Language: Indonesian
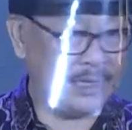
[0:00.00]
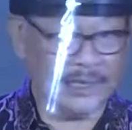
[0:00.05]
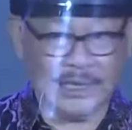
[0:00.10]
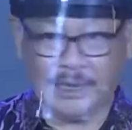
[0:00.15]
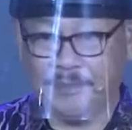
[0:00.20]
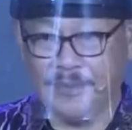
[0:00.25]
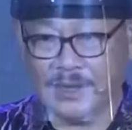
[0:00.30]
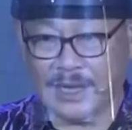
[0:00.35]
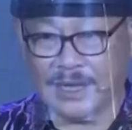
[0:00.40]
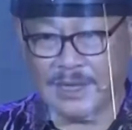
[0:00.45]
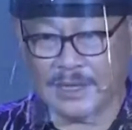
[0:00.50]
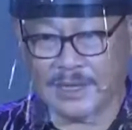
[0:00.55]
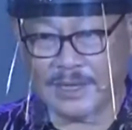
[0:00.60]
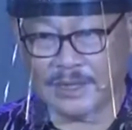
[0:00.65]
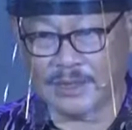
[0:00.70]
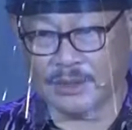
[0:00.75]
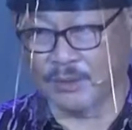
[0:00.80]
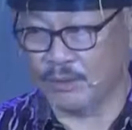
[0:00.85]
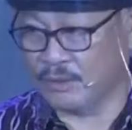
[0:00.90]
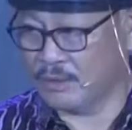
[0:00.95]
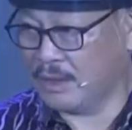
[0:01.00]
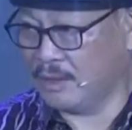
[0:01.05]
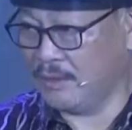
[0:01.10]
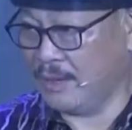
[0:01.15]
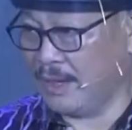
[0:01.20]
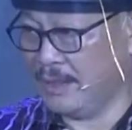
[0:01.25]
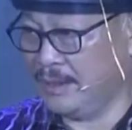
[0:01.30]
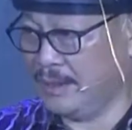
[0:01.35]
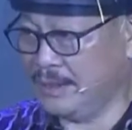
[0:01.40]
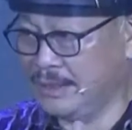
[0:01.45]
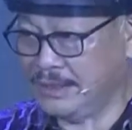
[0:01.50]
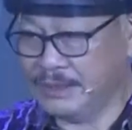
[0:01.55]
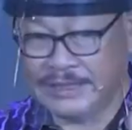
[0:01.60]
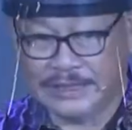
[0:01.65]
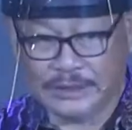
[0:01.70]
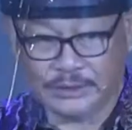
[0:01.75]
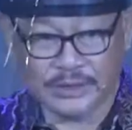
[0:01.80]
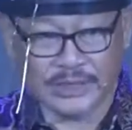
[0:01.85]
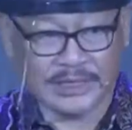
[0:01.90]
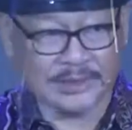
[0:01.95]
Anda bayangkan loh, kalau Anda
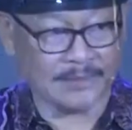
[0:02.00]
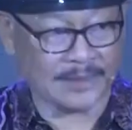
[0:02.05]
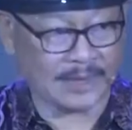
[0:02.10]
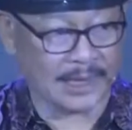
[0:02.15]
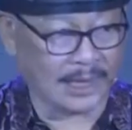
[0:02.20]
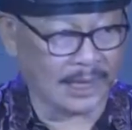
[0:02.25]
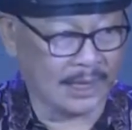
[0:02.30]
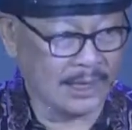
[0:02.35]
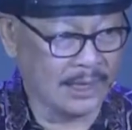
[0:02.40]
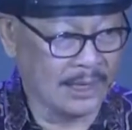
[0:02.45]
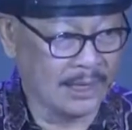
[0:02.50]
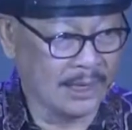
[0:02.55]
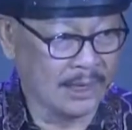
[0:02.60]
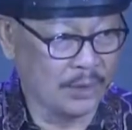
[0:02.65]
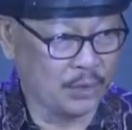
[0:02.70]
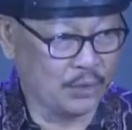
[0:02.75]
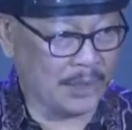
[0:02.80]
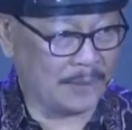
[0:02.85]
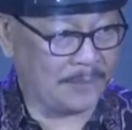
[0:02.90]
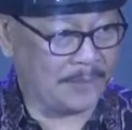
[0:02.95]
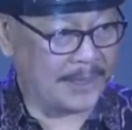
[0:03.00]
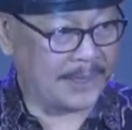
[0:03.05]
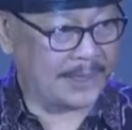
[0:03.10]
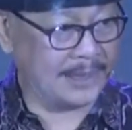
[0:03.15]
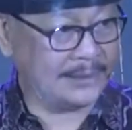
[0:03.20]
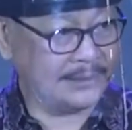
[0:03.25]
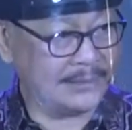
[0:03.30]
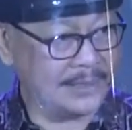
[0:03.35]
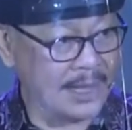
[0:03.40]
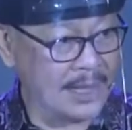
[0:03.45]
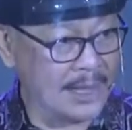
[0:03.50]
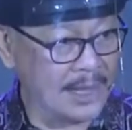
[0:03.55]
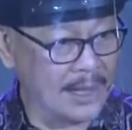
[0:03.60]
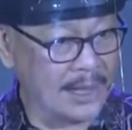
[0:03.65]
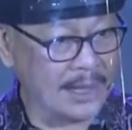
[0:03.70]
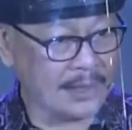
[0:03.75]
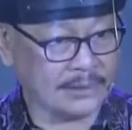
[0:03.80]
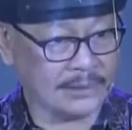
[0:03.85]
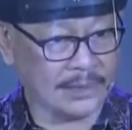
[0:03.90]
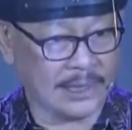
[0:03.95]
digitu gimana? Udah pakai
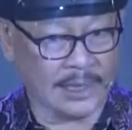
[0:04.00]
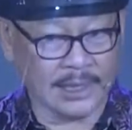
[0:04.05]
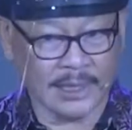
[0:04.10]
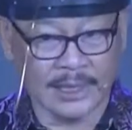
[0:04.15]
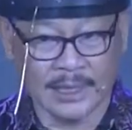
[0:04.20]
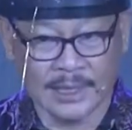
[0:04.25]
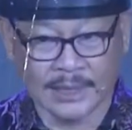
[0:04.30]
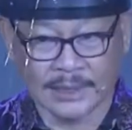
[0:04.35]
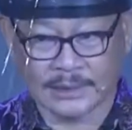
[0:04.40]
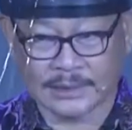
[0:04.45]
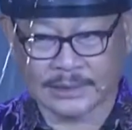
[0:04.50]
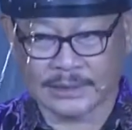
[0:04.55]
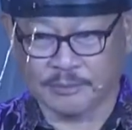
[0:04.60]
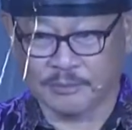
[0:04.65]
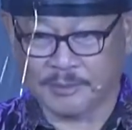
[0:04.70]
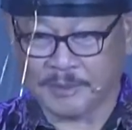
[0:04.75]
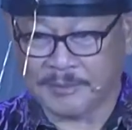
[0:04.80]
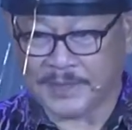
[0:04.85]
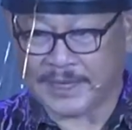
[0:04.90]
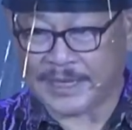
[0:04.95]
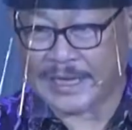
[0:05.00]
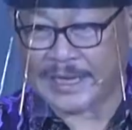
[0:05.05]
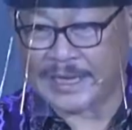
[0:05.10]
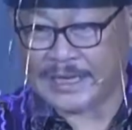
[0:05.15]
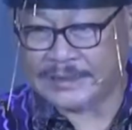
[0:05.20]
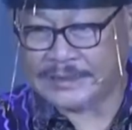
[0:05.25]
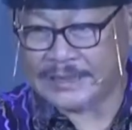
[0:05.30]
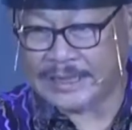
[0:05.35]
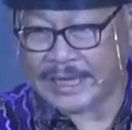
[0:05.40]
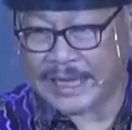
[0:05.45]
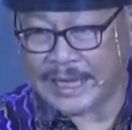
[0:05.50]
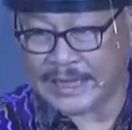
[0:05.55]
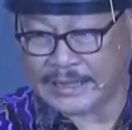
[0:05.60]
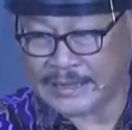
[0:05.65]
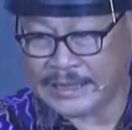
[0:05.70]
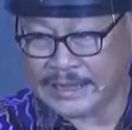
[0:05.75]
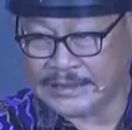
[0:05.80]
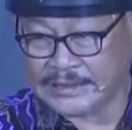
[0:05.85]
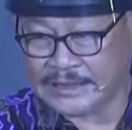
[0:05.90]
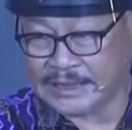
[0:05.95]
jas ya, umpamanya kayak si
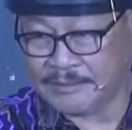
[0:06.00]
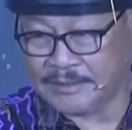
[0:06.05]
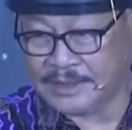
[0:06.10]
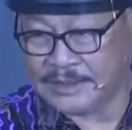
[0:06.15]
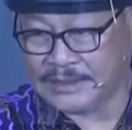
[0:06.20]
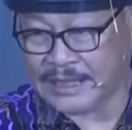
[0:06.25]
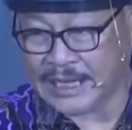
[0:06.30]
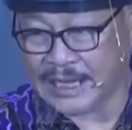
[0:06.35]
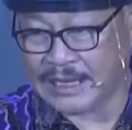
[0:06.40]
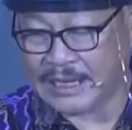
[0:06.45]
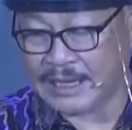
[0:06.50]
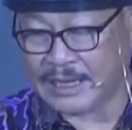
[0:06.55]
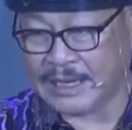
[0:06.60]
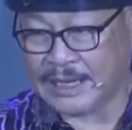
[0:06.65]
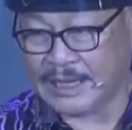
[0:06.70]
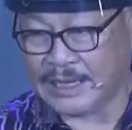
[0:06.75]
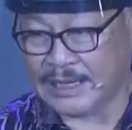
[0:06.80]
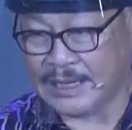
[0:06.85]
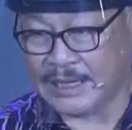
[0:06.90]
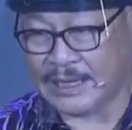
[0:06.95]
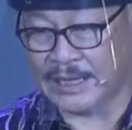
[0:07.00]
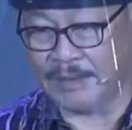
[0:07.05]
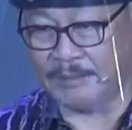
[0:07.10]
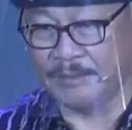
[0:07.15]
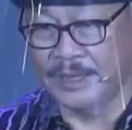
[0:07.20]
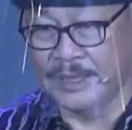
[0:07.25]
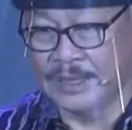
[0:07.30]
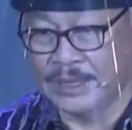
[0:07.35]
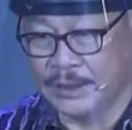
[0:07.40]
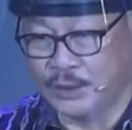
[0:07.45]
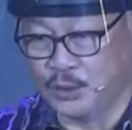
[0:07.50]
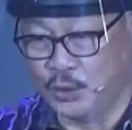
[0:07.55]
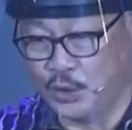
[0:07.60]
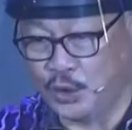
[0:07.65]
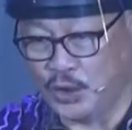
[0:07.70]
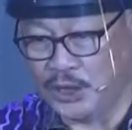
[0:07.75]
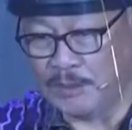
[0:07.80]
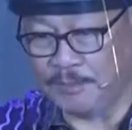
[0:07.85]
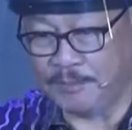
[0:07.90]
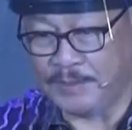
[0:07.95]
Erna sama si Ahyap
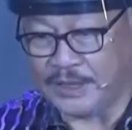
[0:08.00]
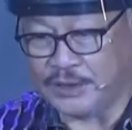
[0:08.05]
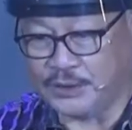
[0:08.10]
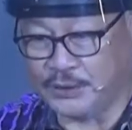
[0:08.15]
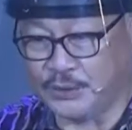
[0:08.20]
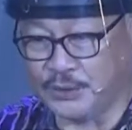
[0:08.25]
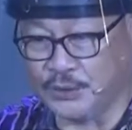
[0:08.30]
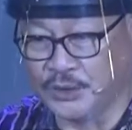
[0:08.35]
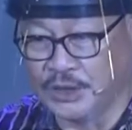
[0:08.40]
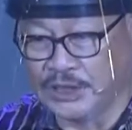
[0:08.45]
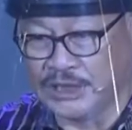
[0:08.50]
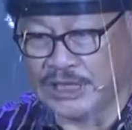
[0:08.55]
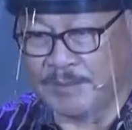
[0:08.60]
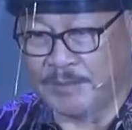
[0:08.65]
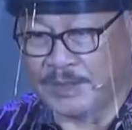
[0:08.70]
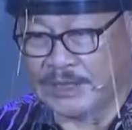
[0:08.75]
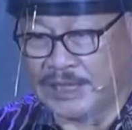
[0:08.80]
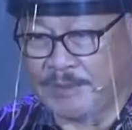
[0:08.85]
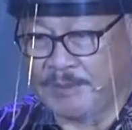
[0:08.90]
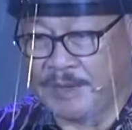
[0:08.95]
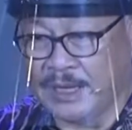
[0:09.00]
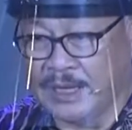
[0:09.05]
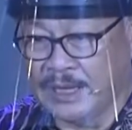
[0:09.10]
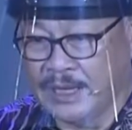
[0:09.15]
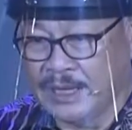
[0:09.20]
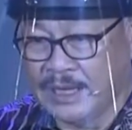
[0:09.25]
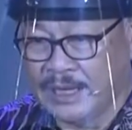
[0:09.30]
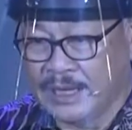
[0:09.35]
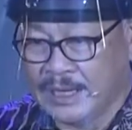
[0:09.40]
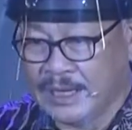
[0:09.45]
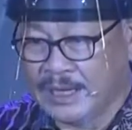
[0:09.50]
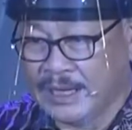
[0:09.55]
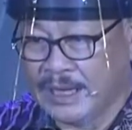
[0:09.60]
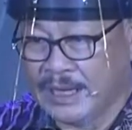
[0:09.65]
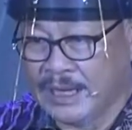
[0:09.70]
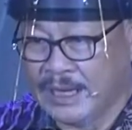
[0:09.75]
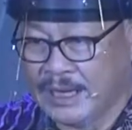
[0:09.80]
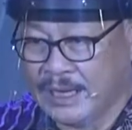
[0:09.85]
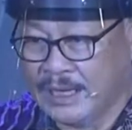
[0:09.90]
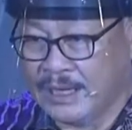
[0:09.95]
duduk di depan disuruh tiba-tiba
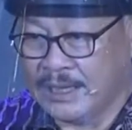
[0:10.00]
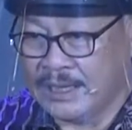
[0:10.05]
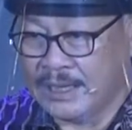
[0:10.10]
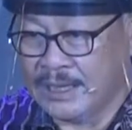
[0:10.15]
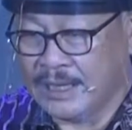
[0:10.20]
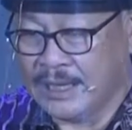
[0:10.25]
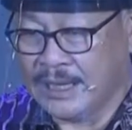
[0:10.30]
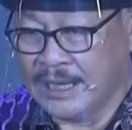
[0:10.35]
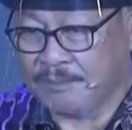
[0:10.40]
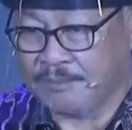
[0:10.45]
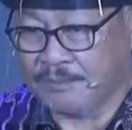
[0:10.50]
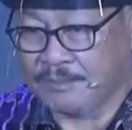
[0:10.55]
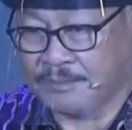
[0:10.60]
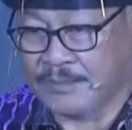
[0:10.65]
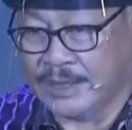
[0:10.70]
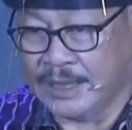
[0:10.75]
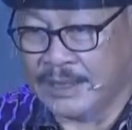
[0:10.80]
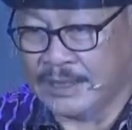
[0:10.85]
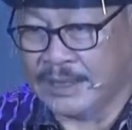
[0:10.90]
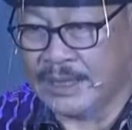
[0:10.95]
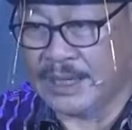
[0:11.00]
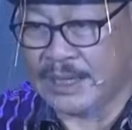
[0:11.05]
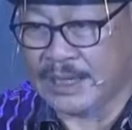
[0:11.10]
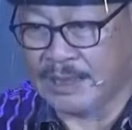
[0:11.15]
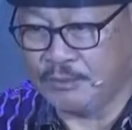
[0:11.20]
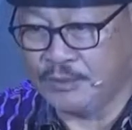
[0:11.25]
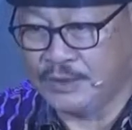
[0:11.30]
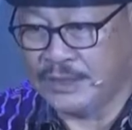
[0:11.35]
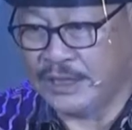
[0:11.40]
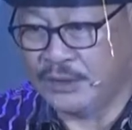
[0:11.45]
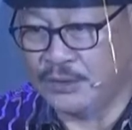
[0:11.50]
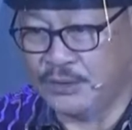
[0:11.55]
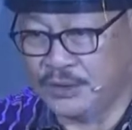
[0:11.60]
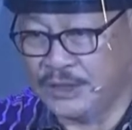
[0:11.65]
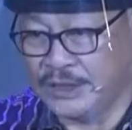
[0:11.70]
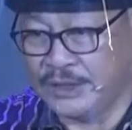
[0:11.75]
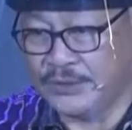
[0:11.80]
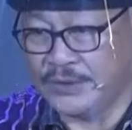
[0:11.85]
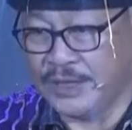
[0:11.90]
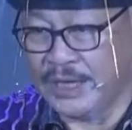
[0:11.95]
uh, eh, Ahyap, Erna kamu jangan
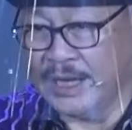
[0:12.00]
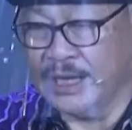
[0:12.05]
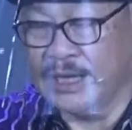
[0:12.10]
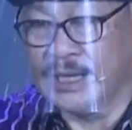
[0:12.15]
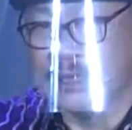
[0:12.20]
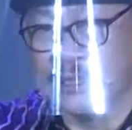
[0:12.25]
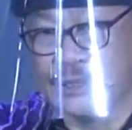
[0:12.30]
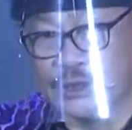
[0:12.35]
duduk situ ya,